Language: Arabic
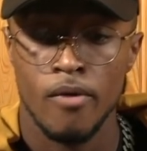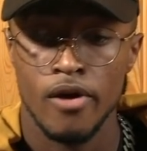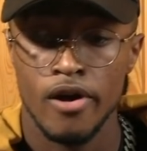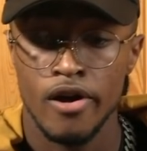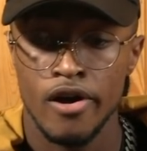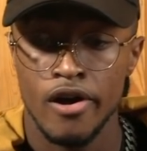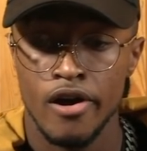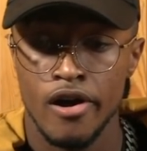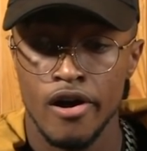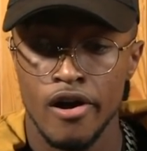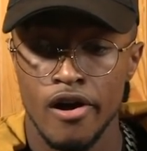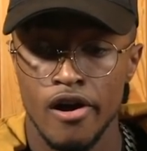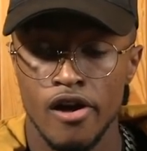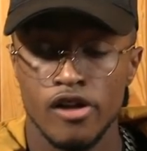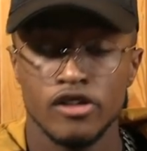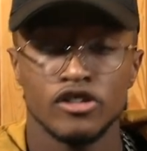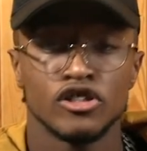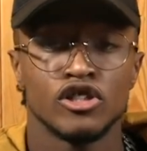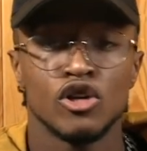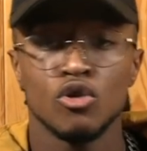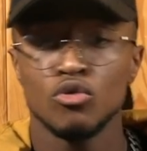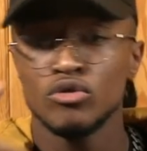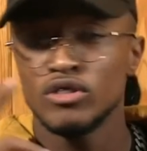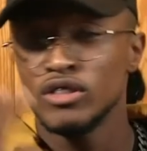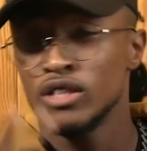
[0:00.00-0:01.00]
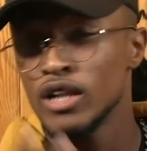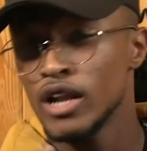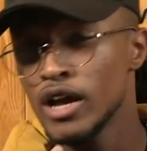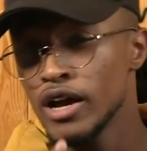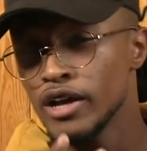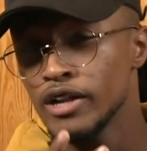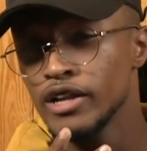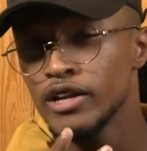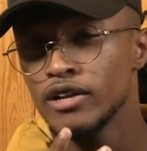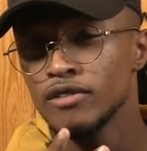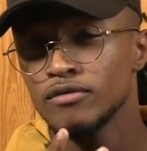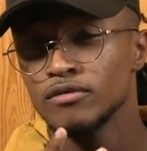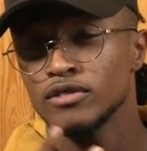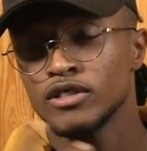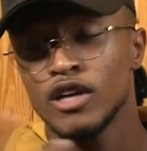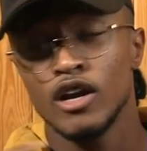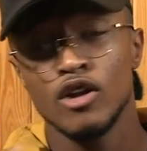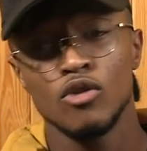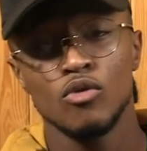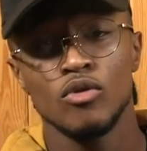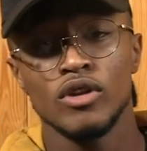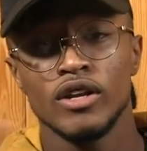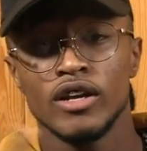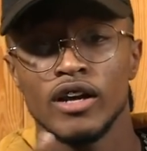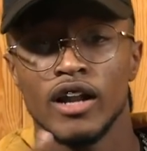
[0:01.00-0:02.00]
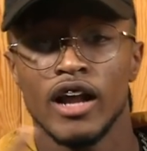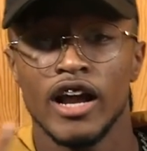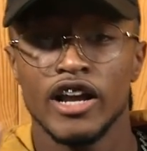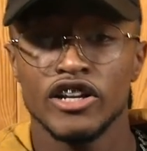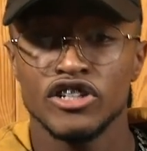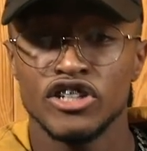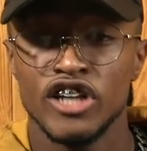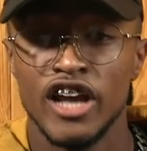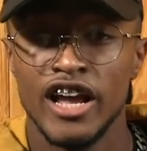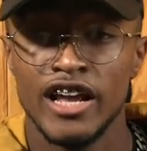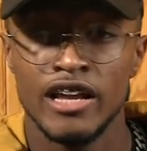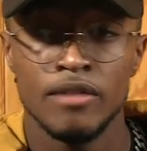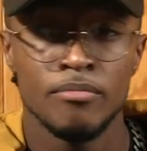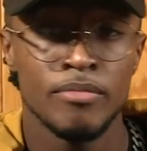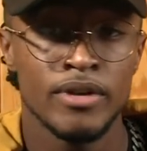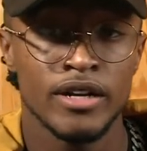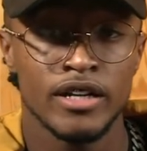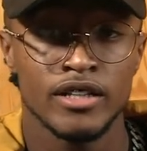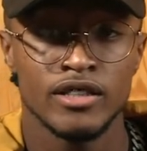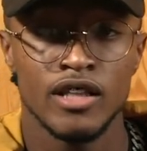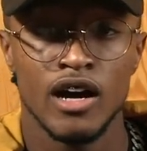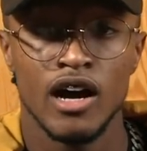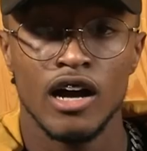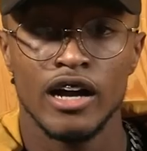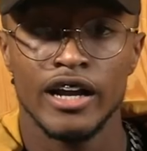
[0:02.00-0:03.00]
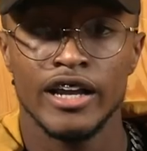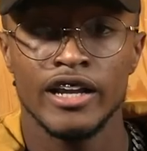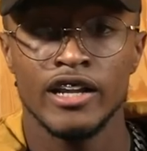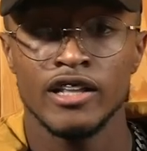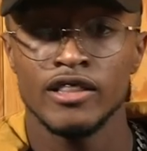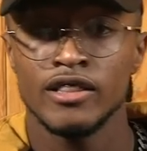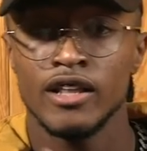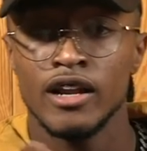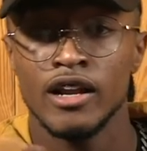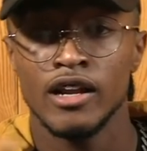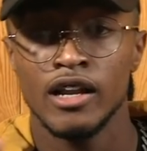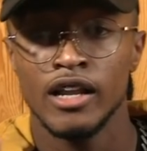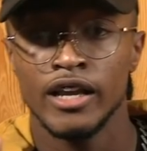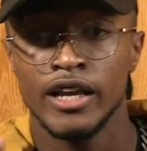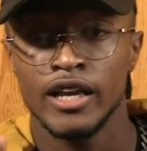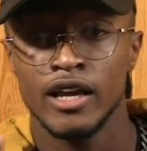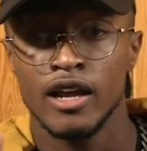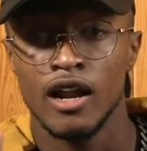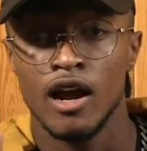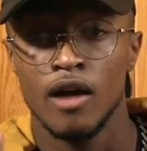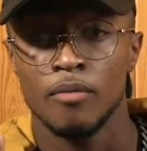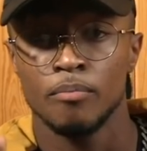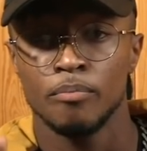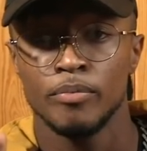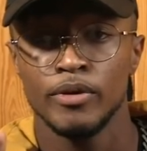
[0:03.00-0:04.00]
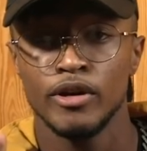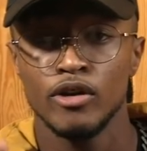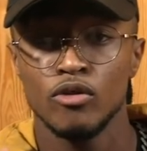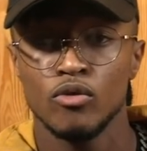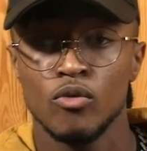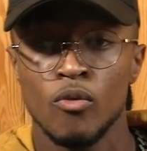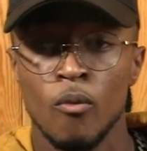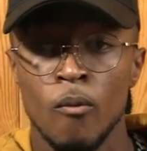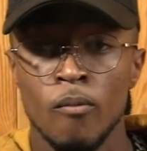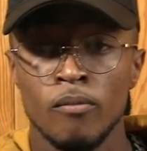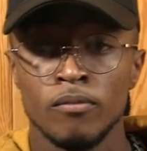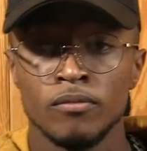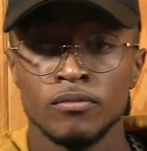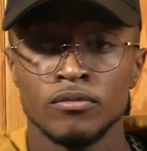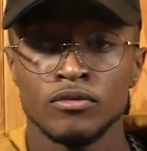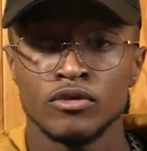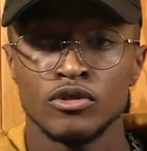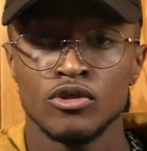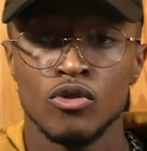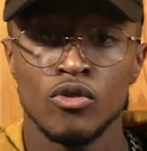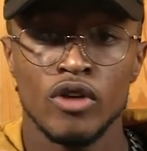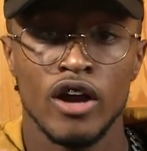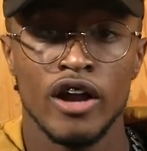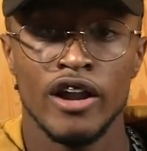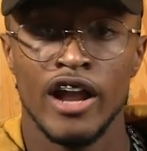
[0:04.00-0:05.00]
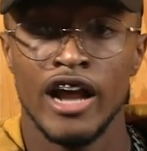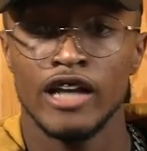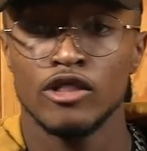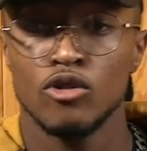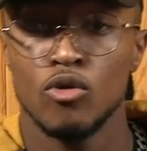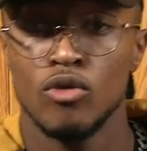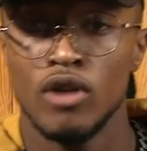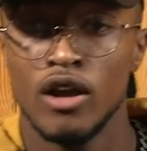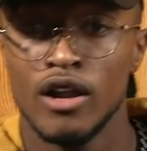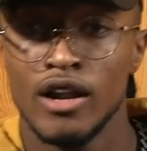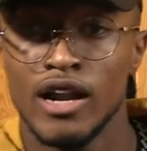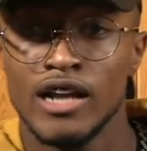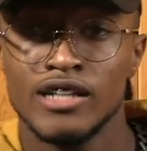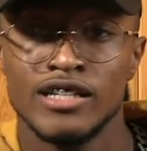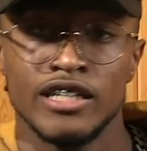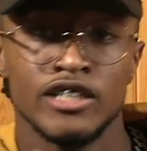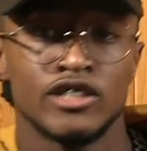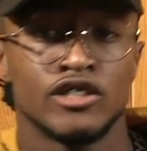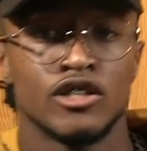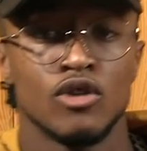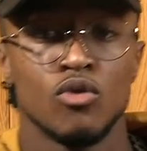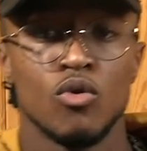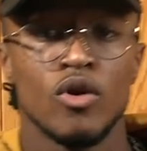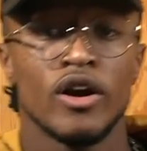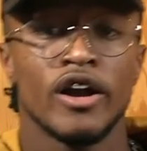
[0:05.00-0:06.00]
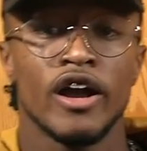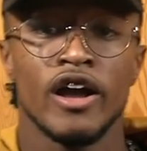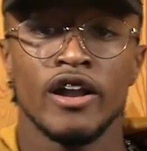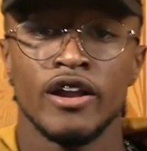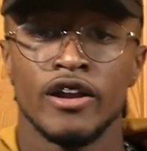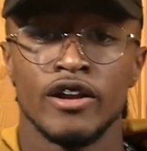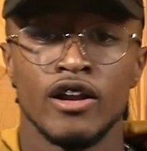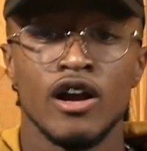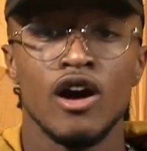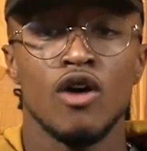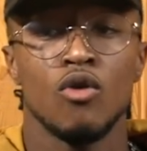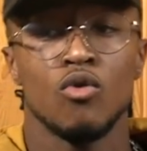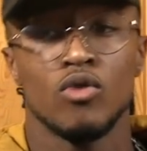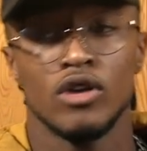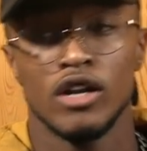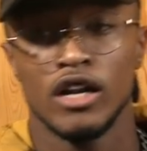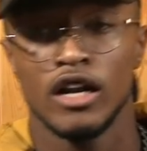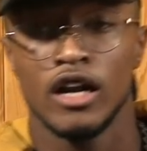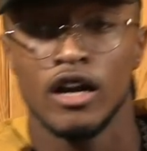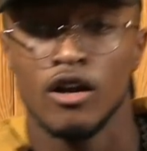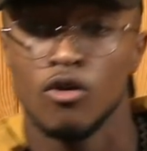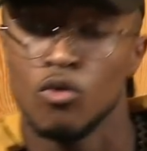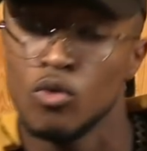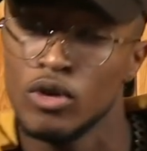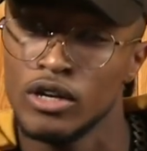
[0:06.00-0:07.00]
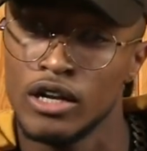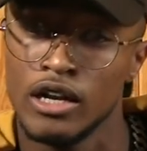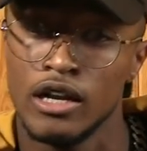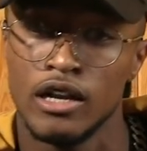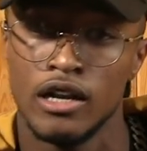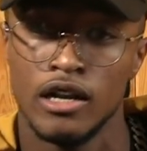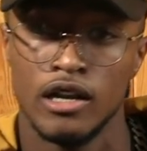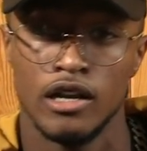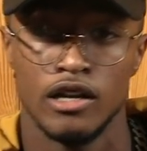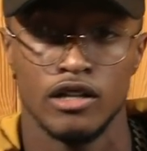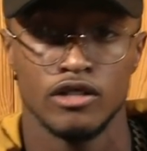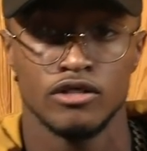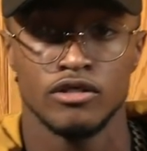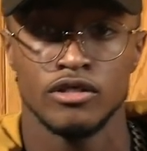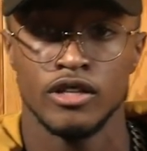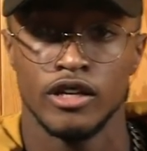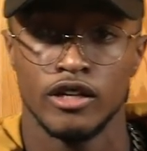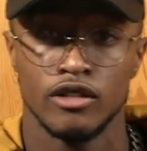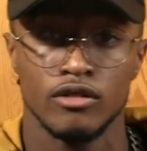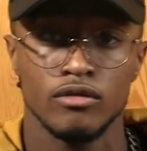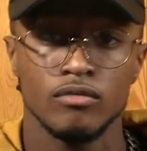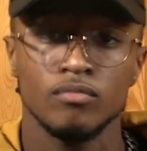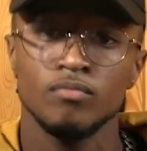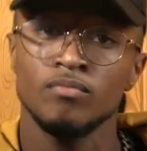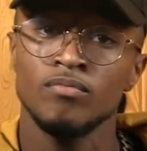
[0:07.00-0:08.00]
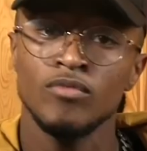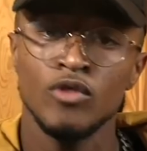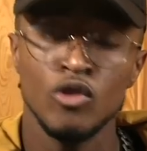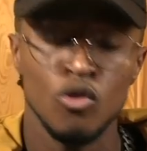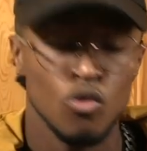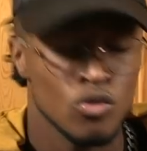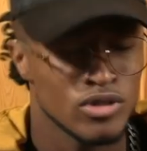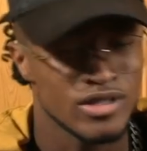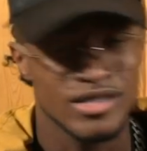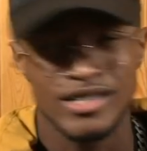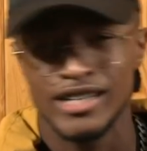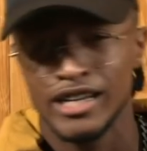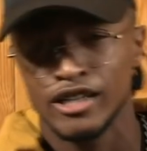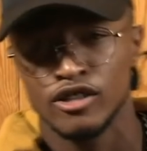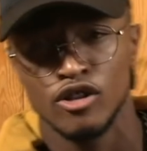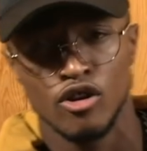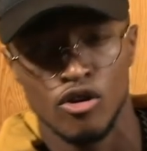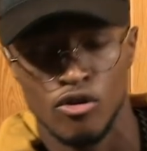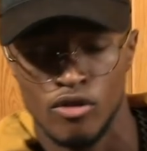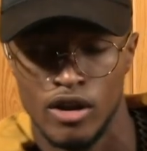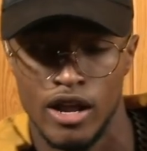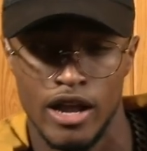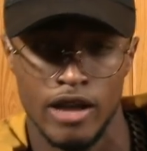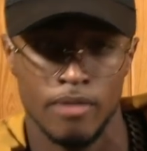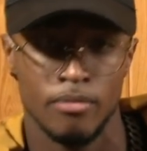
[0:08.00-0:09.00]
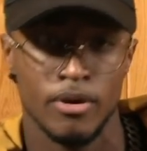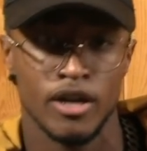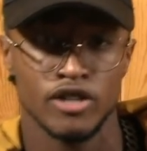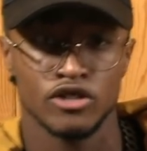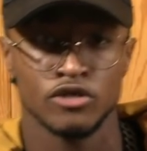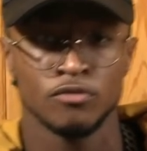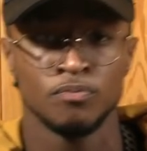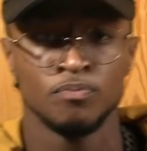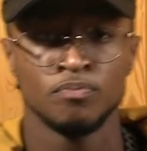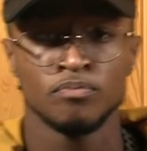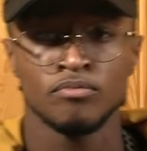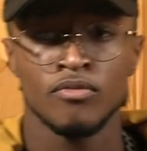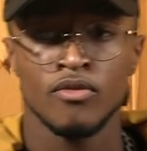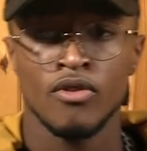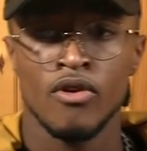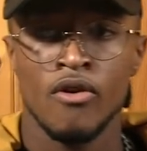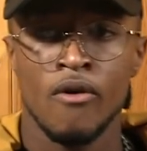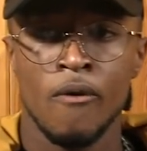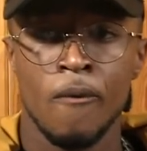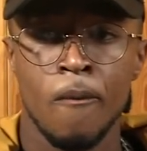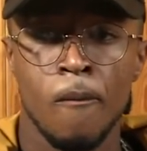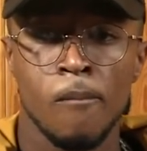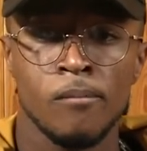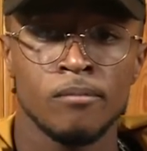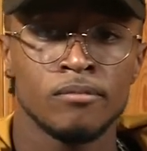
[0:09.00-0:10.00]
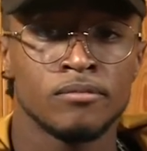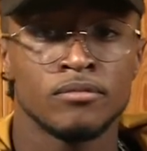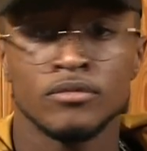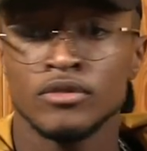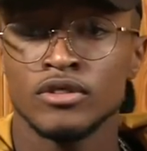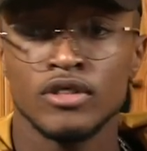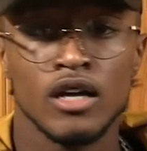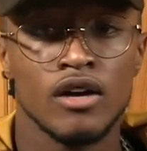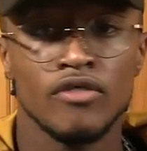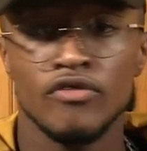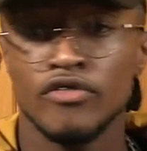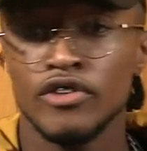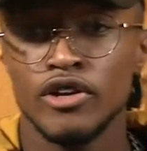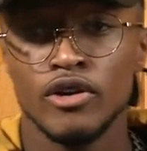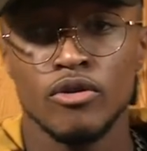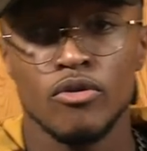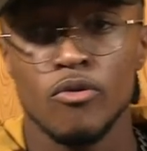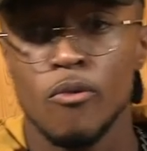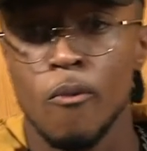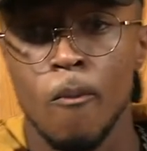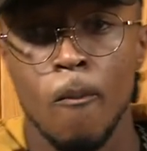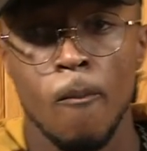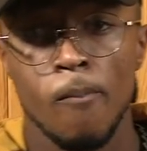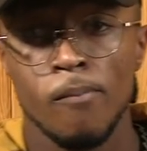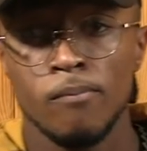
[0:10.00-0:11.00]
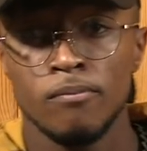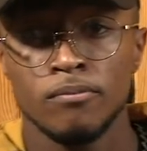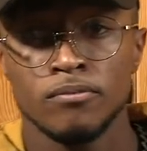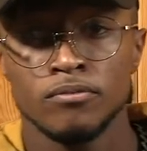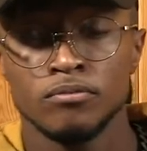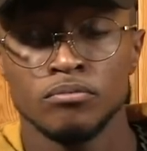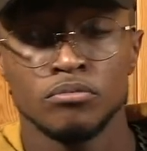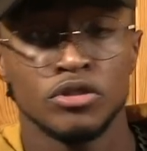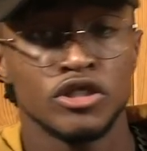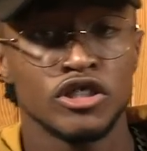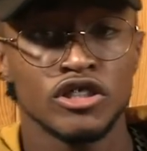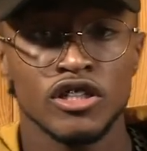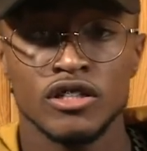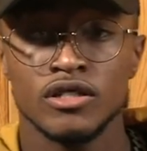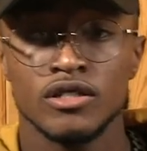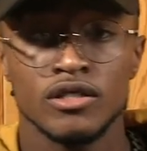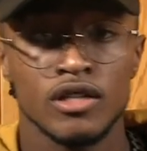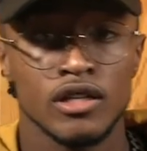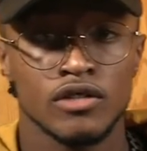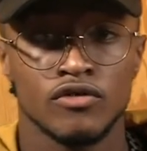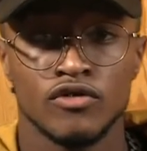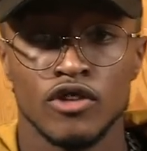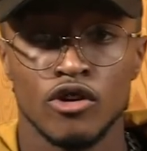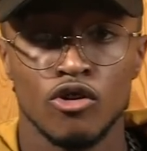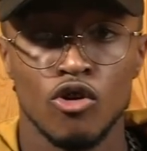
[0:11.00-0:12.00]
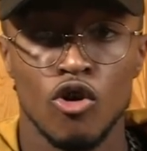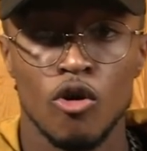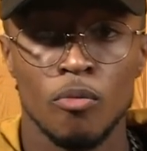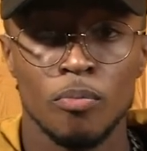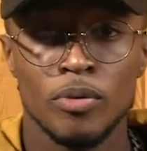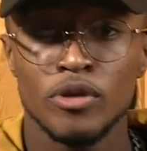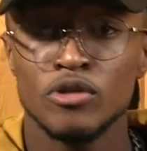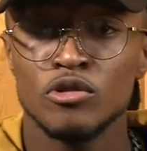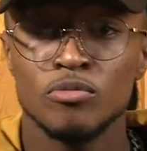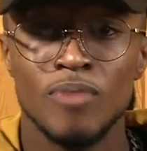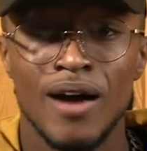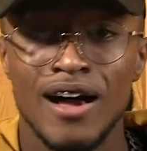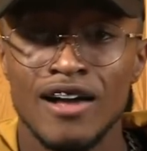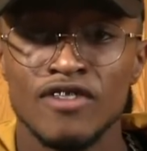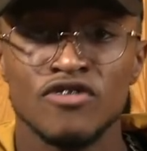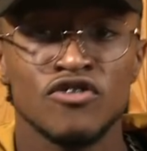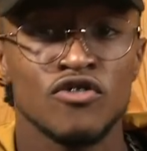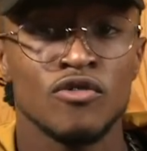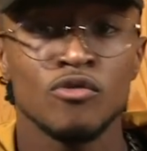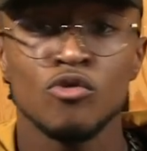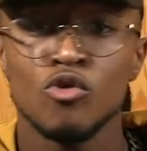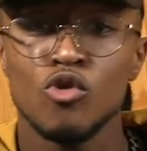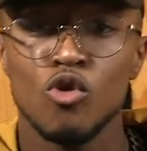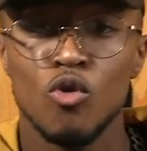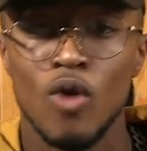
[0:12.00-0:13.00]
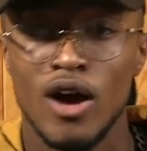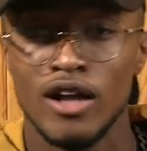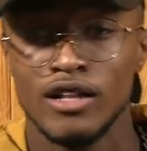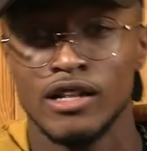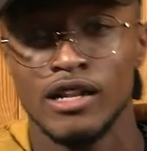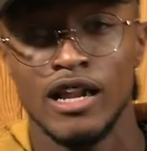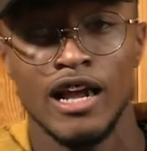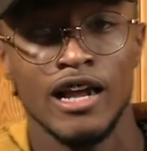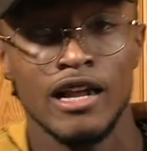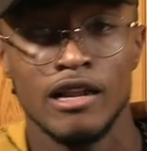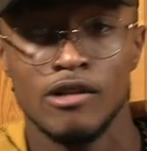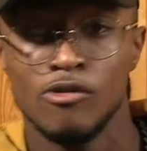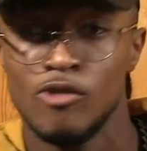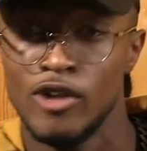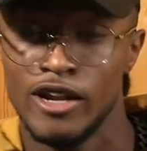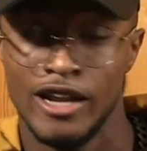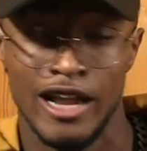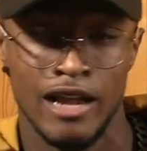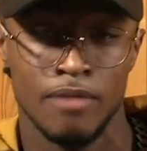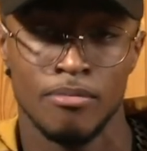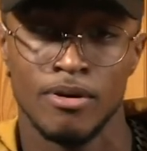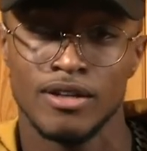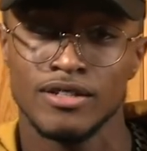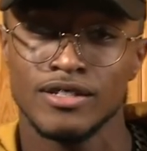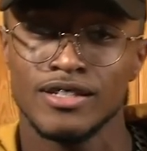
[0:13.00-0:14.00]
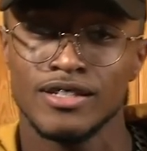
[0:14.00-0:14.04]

أه جاو الدراري قالوا لي راه غيجي ايمن كدا كاين الدراري اللي كيرابيو دونك كنعيطوا على الرئيس حتى هو كان هنا ولد السيكتور ولا عيباش صافي مشيتش قصرت في داك الاوبيزون بحال نقول لك واحد العيبه